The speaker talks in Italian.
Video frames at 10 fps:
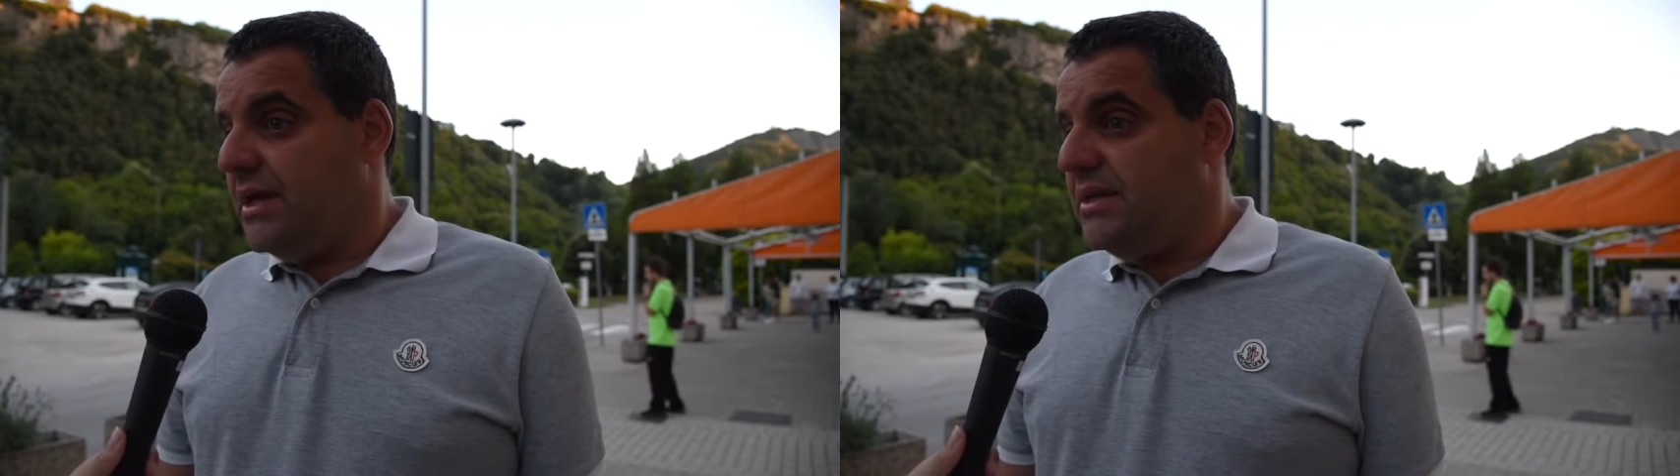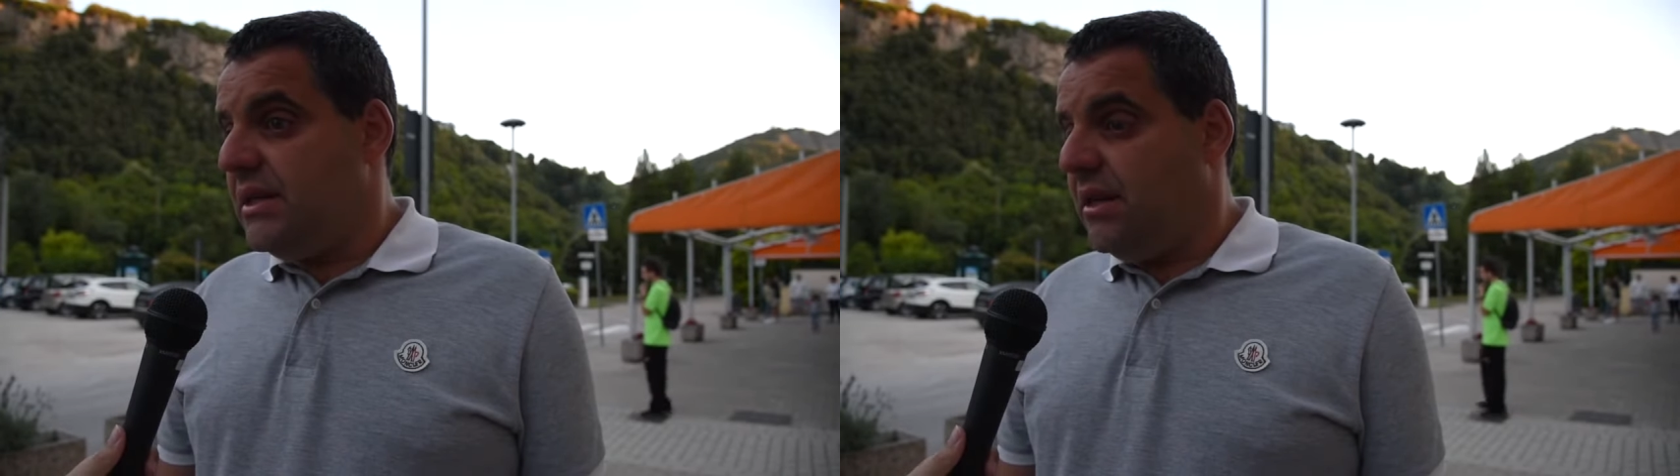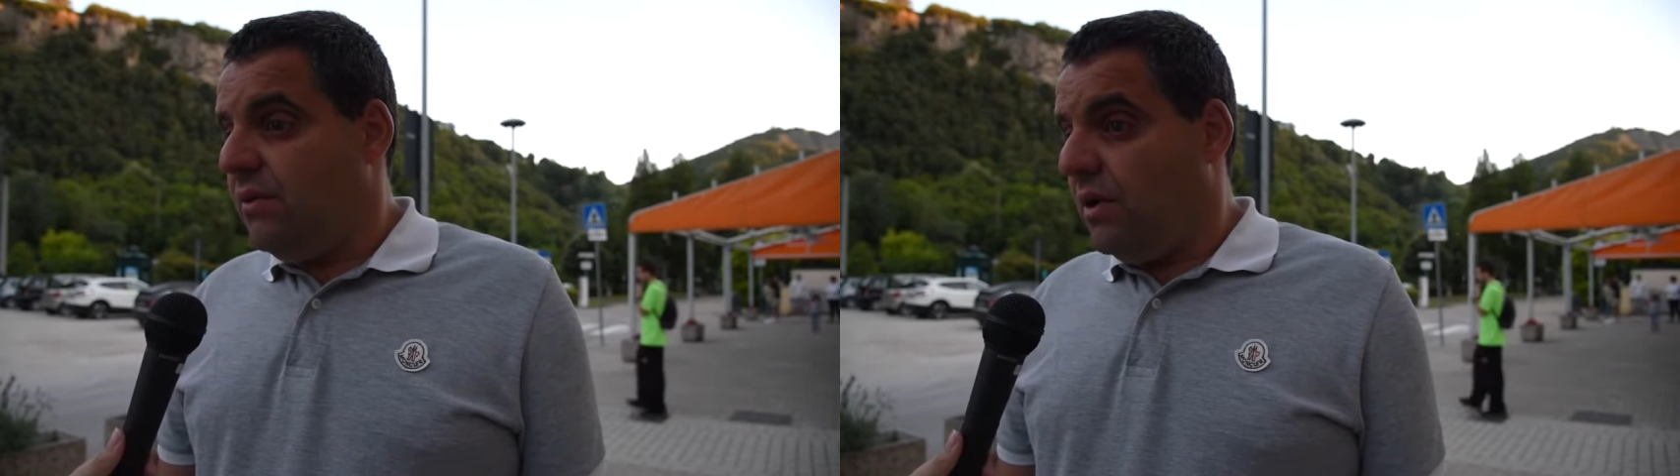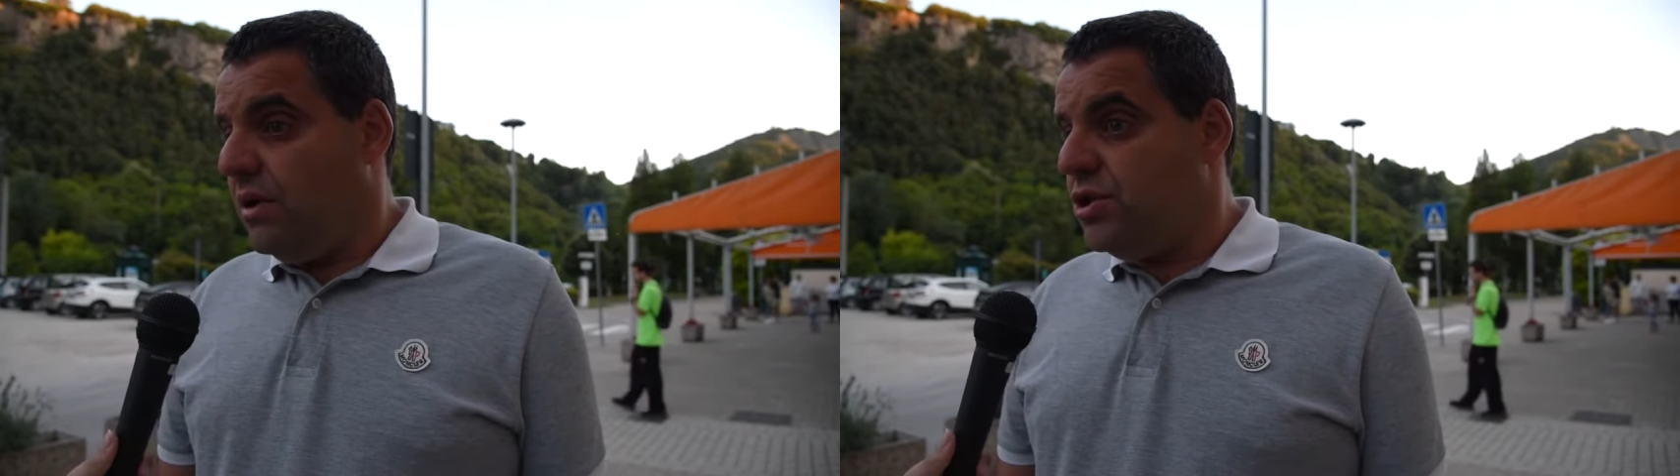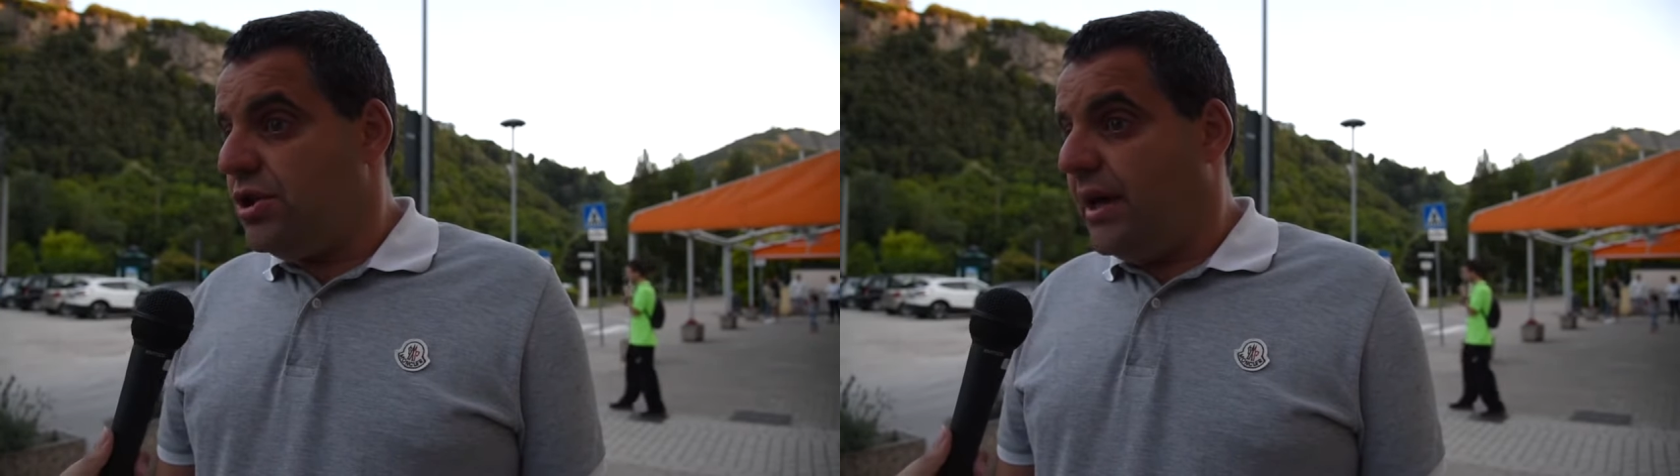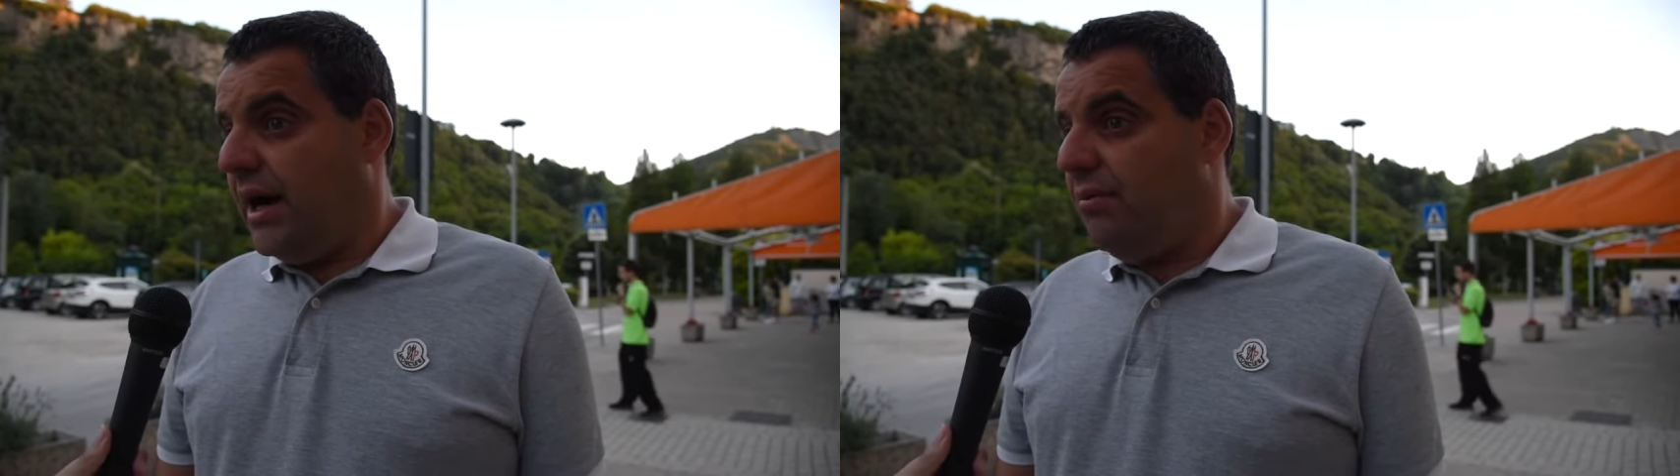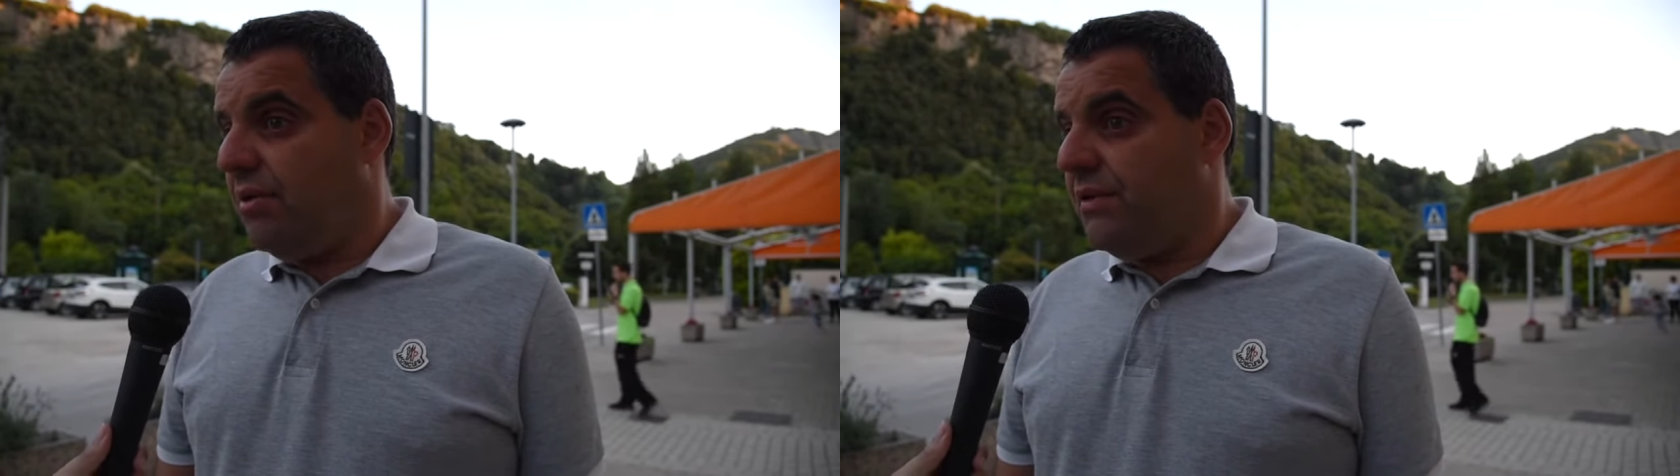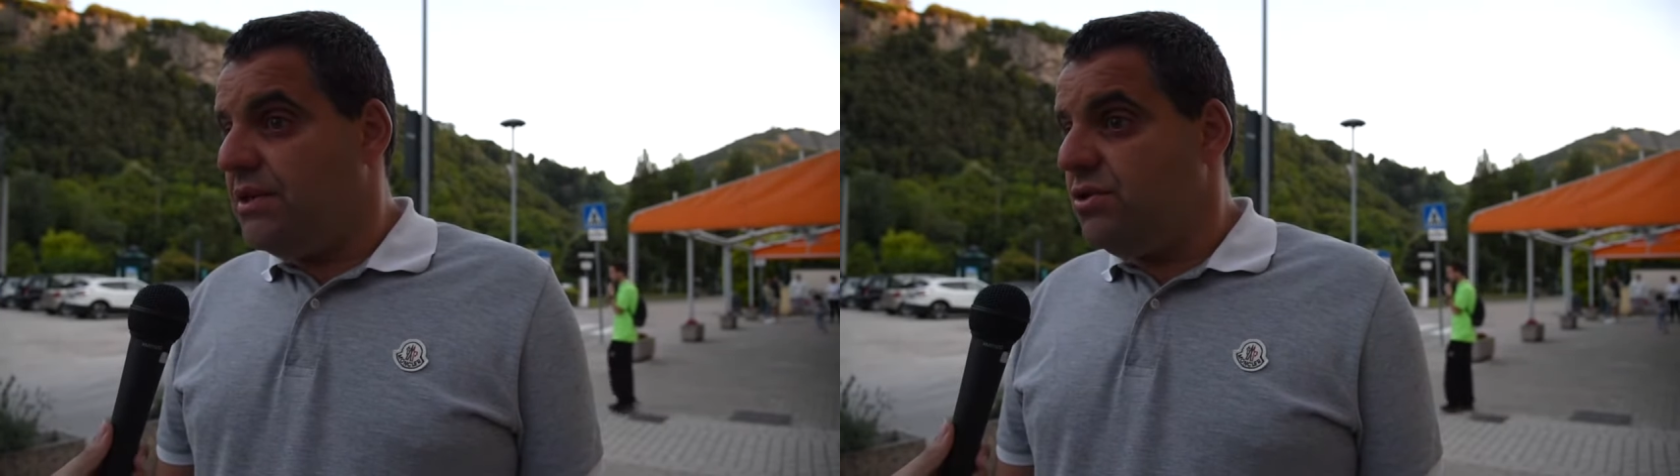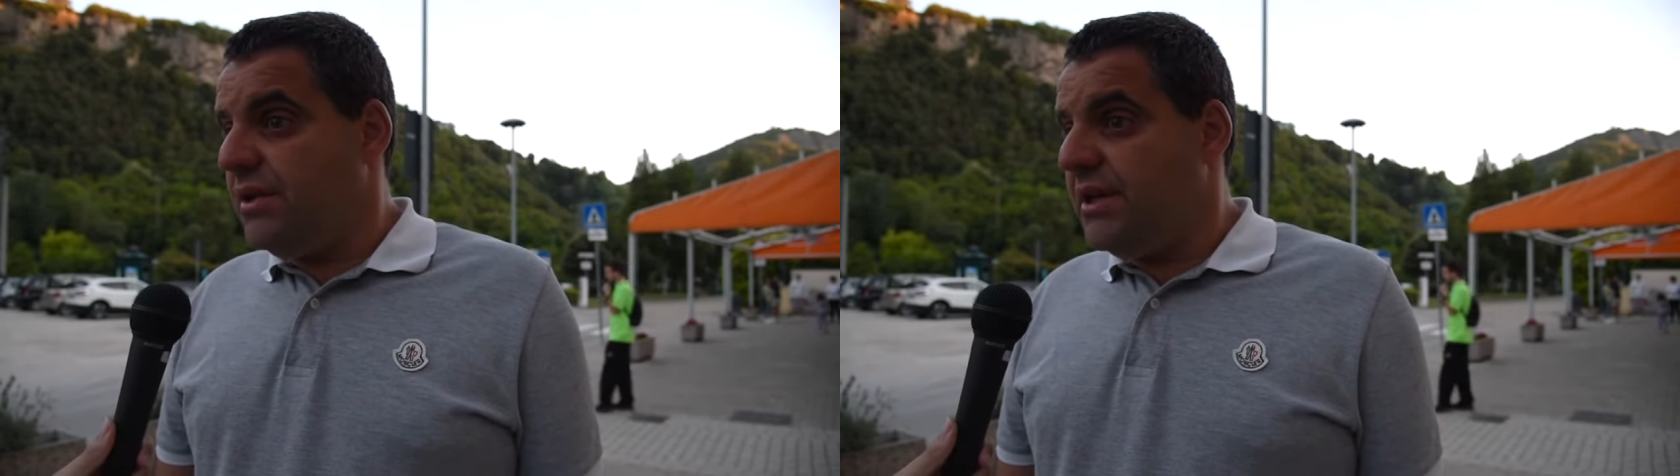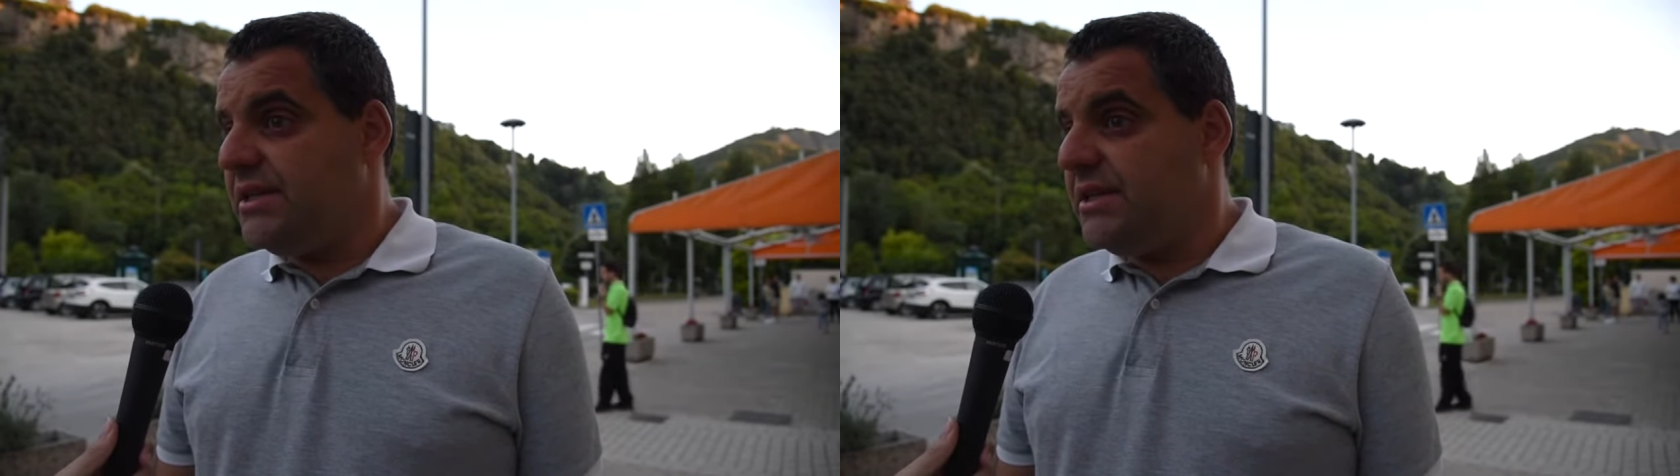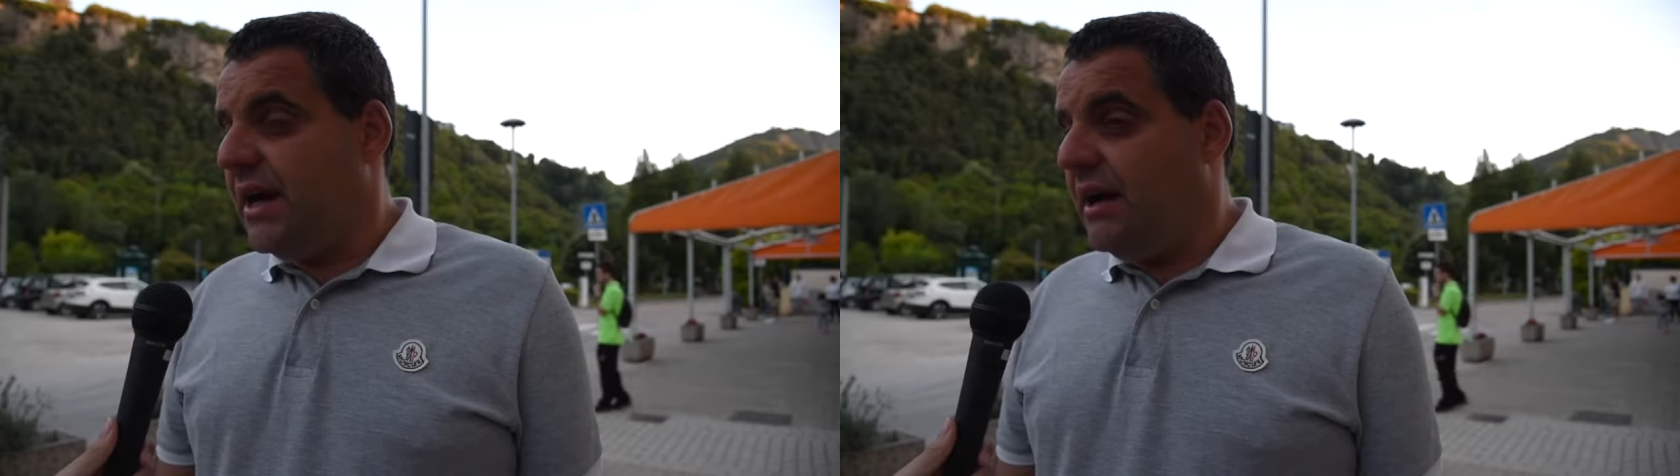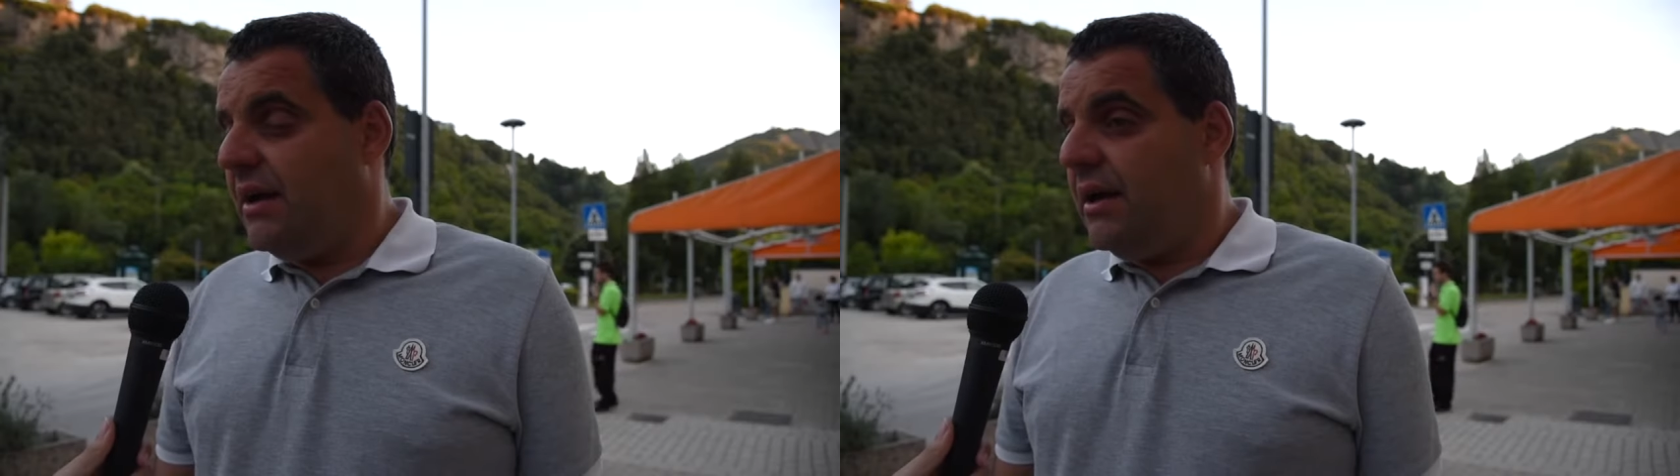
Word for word: si rivolge al professionista